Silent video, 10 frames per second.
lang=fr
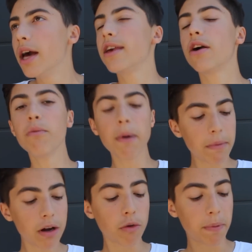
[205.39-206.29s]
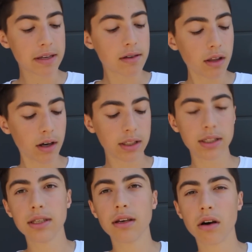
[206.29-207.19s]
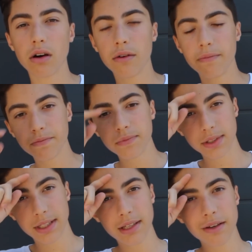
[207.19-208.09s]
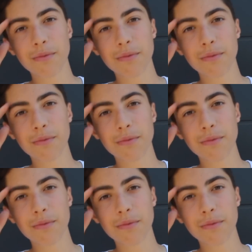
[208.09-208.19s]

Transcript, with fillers: Il y a eu pas mal de personnes hein, qui